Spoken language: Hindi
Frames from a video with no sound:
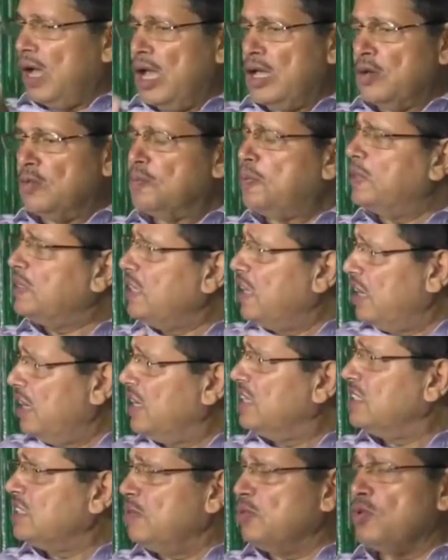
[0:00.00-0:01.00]
पता
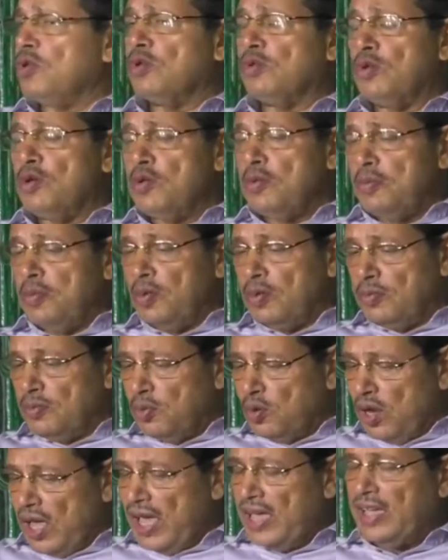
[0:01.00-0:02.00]
रहेगा सबको कोई
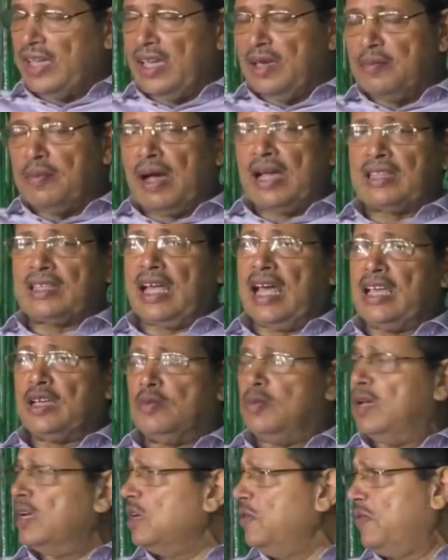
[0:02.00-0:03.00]
बुलाएंगे बात
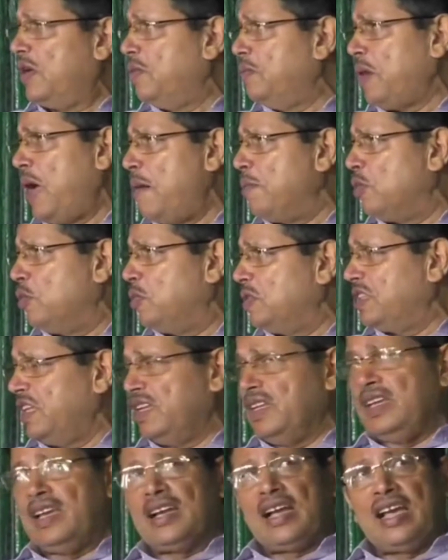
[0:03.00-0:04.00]
हाईकमान का आपको पता
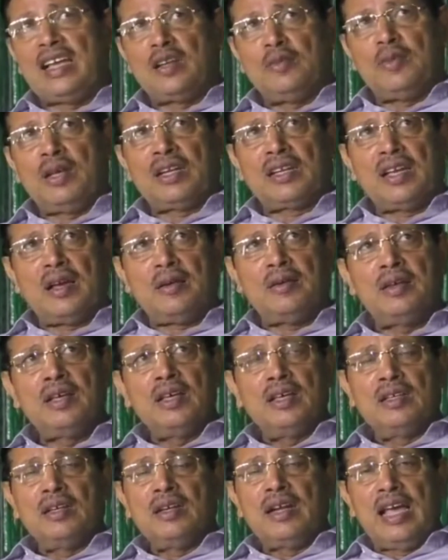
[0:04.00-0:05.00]
नहीं है कि हाईकमान क्या
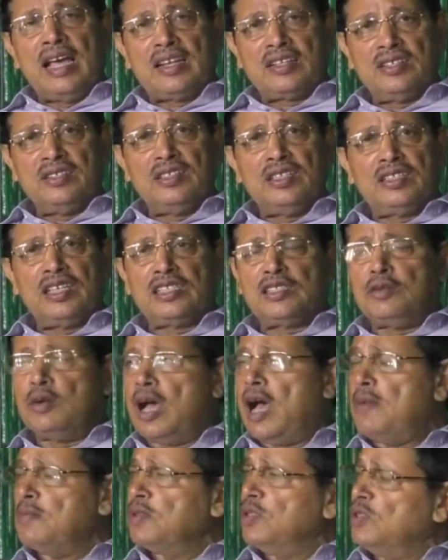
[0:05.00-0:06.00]
डायरेक्शन देता सब
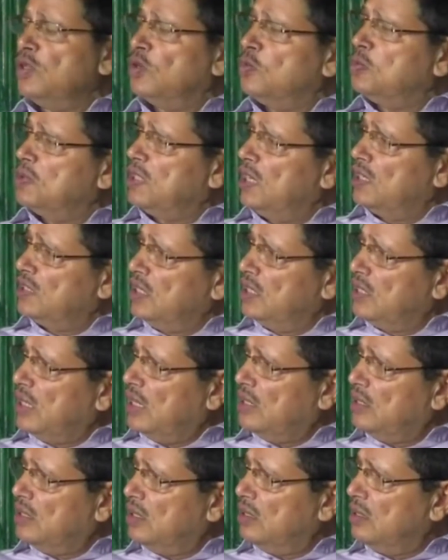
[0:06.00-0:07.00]
आम जनता को पता लग जाता है
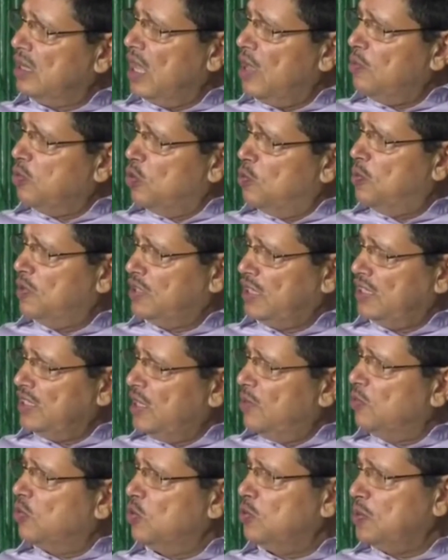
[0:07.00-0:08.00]
आजकल आपको पता रहता
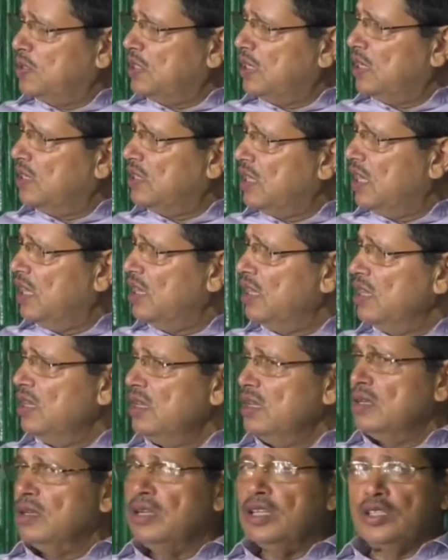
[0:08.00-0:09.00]
है हमको पता रहता है
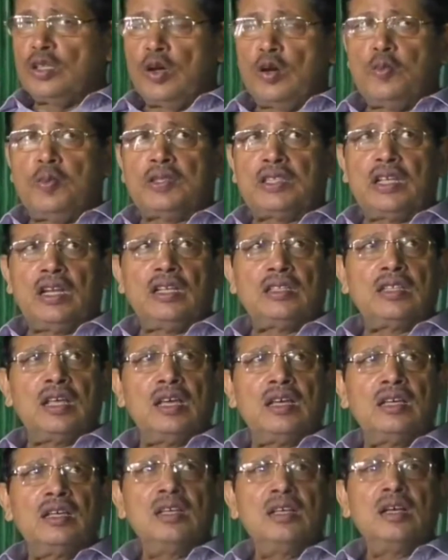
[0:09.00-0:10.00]
नेताओं को पता रहता
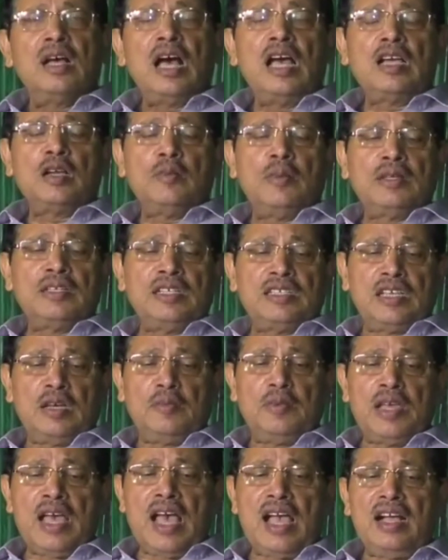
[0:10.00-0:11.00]
है हाईकमान जैसे
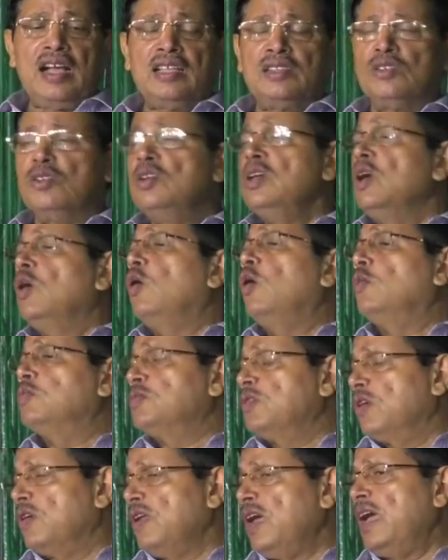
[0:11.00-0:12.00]
अभी आएगा तो
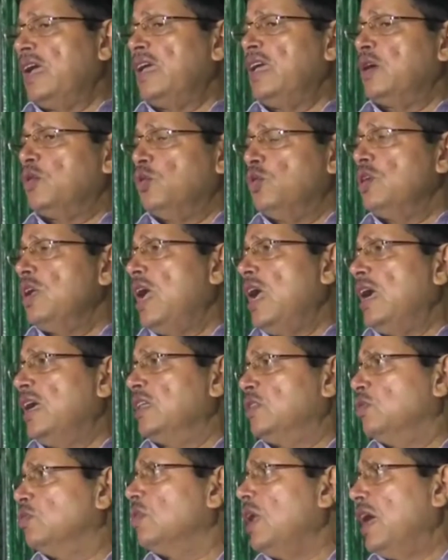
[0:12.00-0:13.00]
ऑब्जर्वर आएंगे कोई
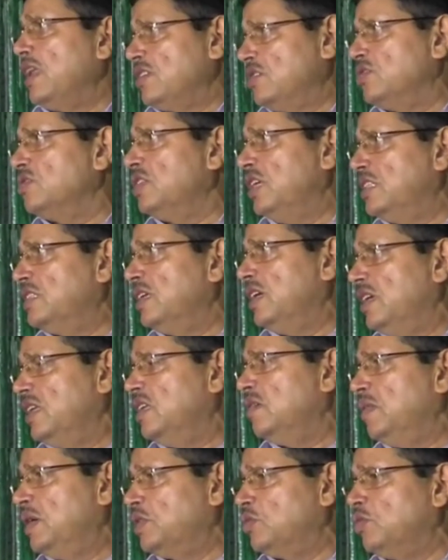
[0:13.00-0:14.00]
आएंगे तो डायरेक्शन देते ही है
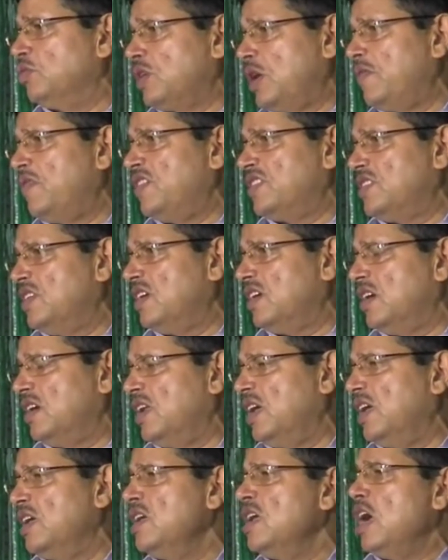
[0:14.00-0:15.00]
ना भाई तुम क्या फैसला
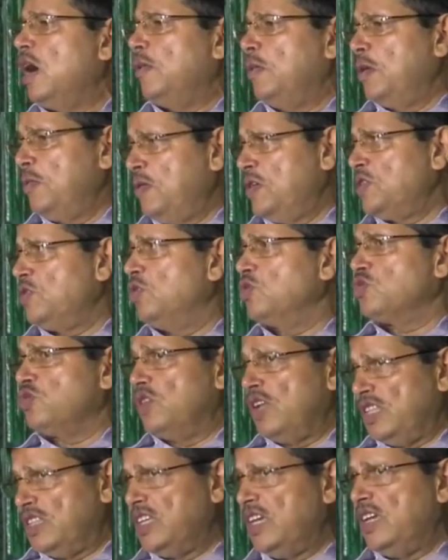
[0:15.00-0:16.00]
करना है अपने फैसलों को
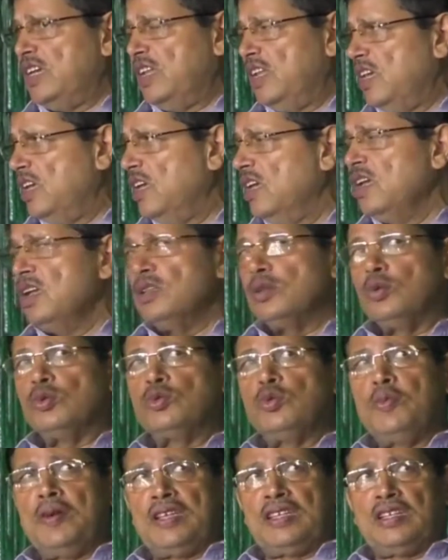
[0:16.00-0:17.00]
सुनाते ही है ना तो
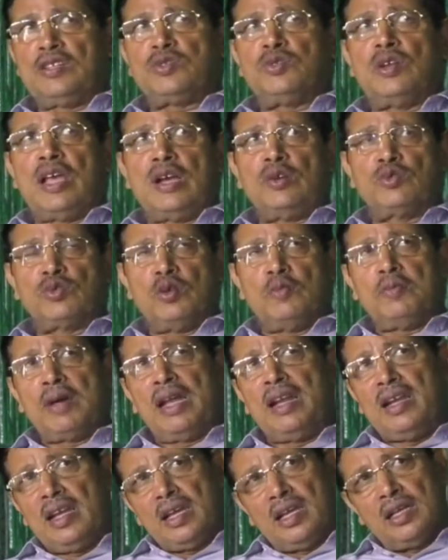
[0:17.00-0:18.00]
जो फैसला सुनाएंगे उसको हम
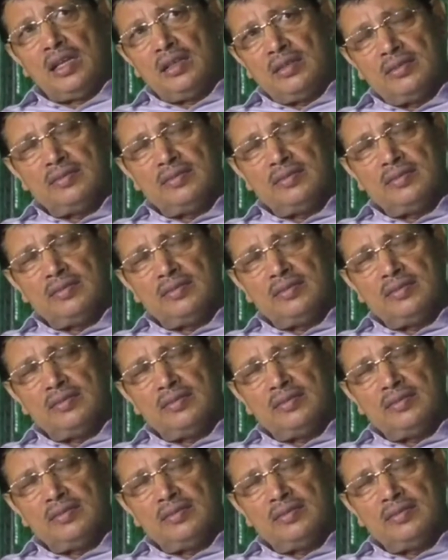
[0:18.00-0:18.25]
मान लेंगे